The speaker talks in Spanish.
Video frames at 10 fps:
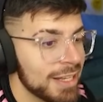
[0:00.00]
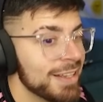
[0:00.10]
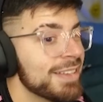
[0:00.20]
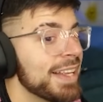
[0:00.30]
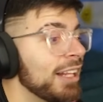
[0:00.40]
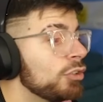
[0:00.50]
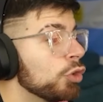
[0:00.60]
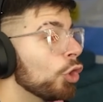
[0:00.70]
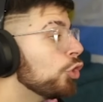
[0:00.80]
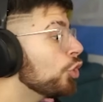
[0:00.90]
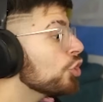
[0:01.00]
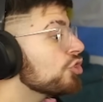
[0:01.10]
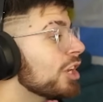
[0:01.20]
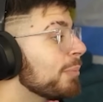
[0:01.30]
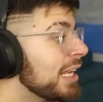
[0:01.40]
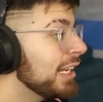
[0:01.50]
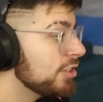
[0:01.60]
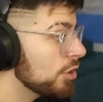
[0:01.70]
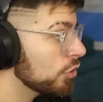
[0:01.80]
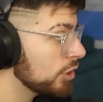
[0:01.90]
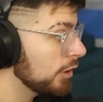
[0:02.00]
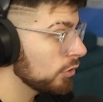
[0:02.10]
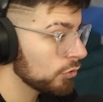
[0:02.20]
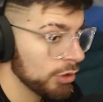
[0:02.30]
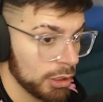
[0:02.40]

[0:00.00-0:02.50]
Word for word: Santos 12.000 chicos Santos, ¿eh?